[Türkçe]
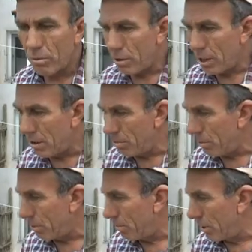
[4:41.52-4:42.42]
güzel
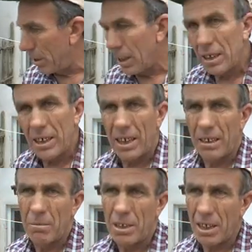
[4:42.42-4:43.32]
büyük bir anı
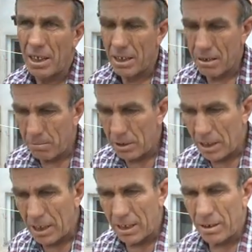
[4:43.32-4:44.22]
yani bizlere
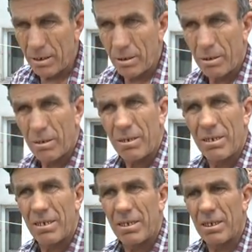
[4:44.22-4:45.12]
bilgilendiriyor.
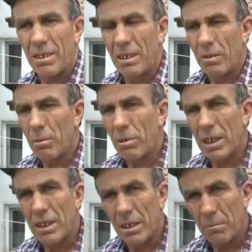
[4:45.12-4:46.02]
O
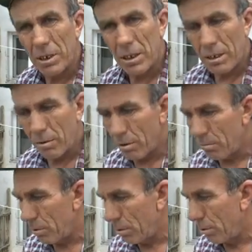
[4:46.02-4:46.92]
yaşamış,
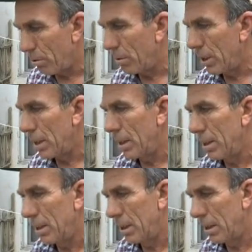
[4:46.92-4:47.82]
görmüş o günleri.
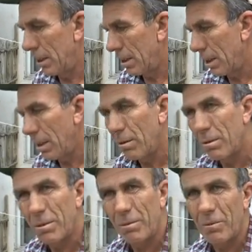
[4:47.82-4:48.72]
Sağ
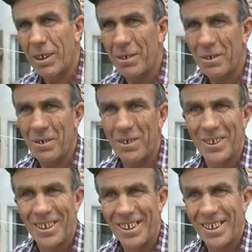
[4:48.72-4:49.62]
olsun, var olsun.
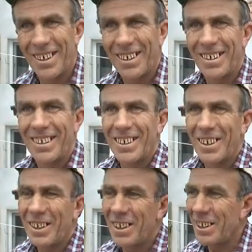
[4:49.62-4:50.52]

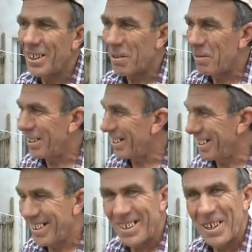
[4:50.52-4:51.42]
Her zaman
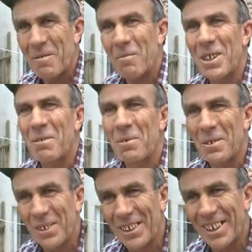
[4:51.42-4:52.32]
başımın
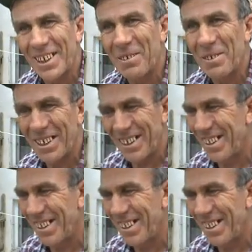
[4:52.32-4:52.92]
üstünde tacı var.